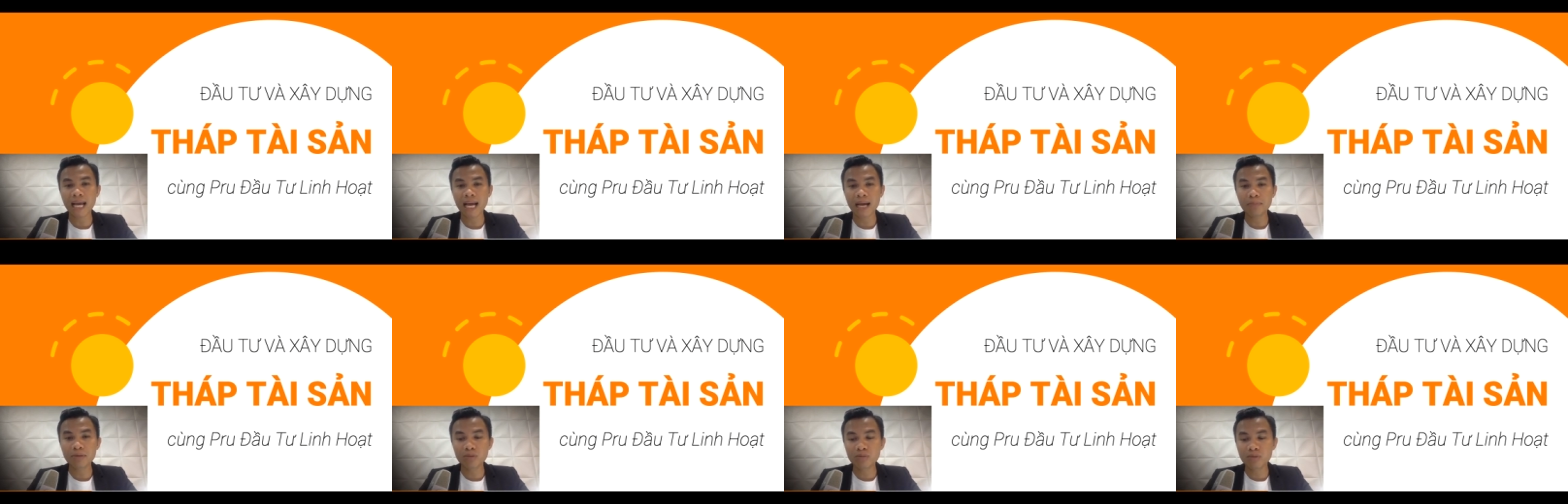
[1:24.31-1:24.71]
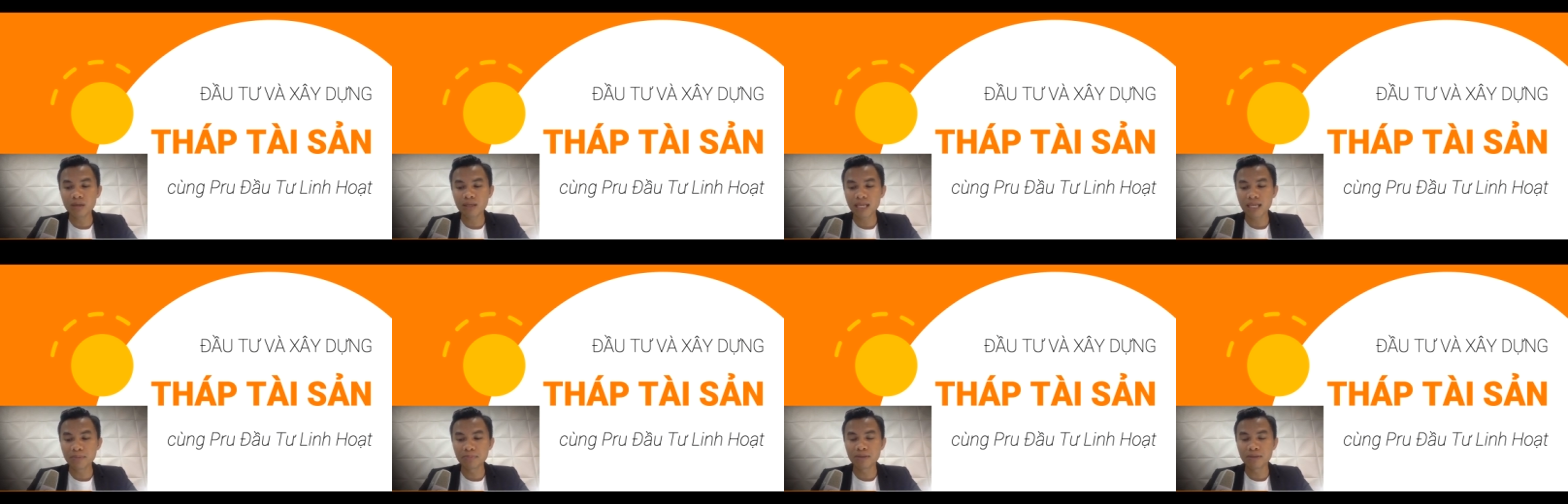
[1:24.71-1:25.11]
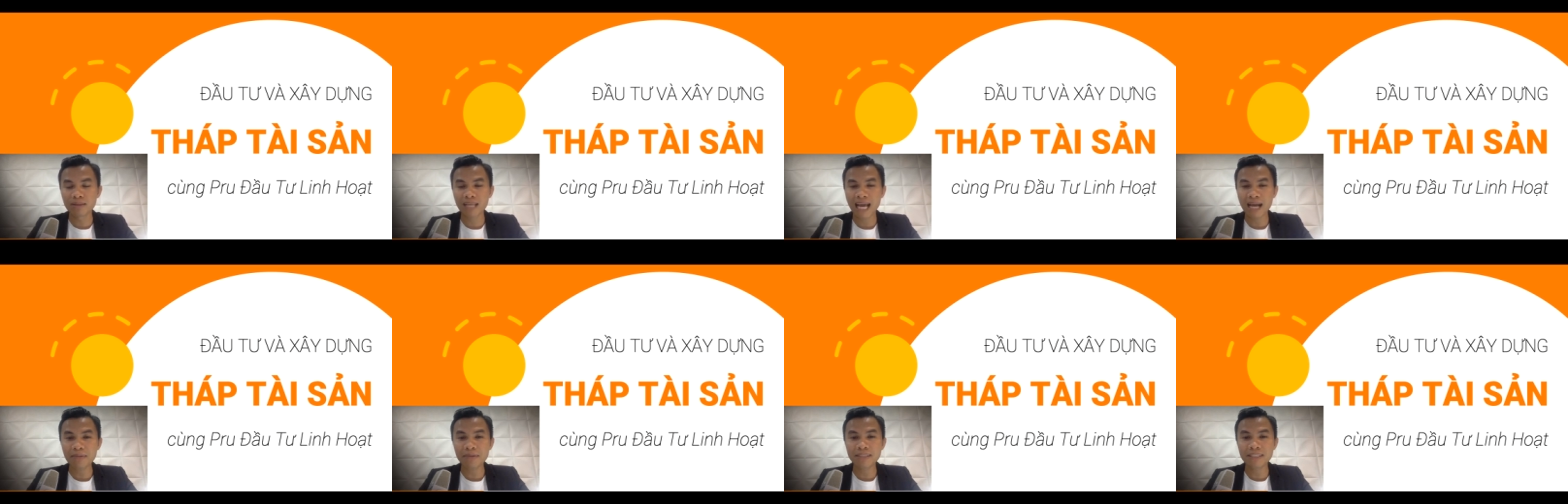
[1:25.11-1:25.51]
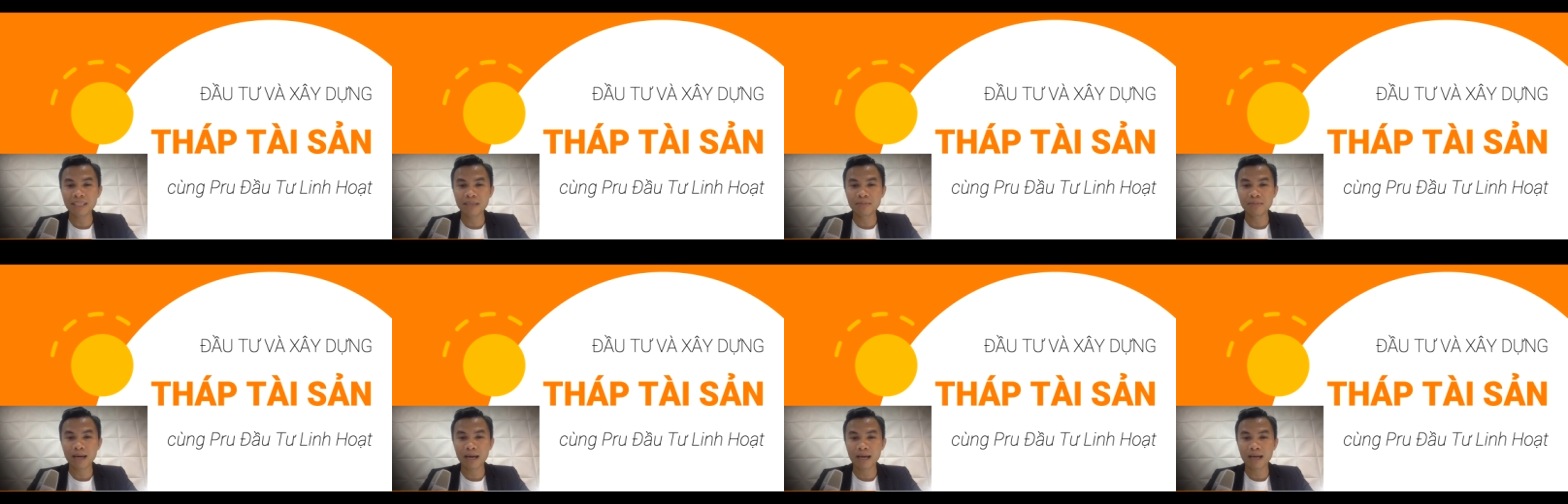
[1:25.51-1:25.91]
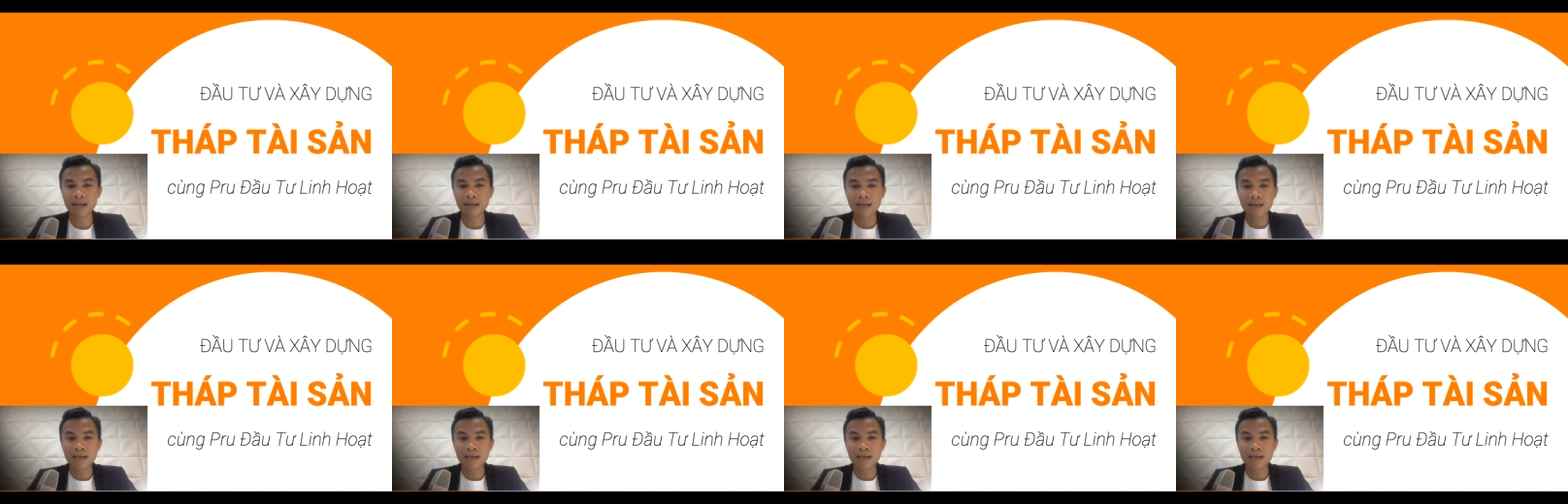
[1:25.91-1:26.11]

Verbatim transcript: tháp giống như kim tự tháp các anh chị em ha